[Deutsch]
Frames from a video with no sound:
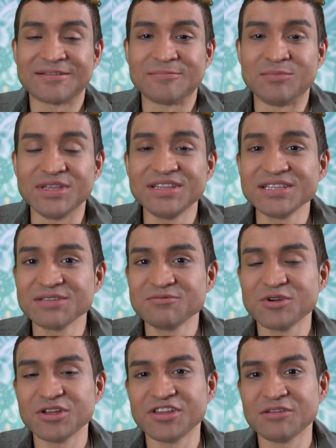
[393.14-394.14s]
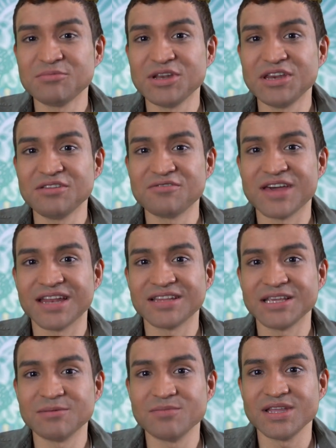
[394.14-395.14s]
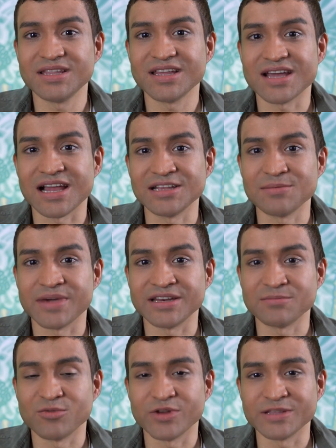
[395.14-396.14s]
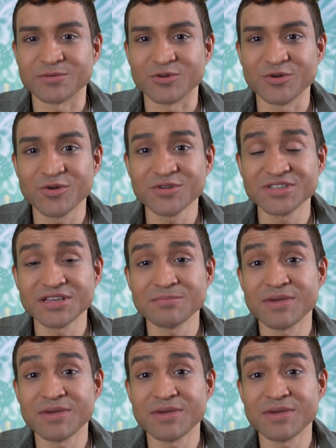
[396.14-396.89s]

mit diesen Wörtern bin ich fertig mit der allgemeinen Monatsprognose.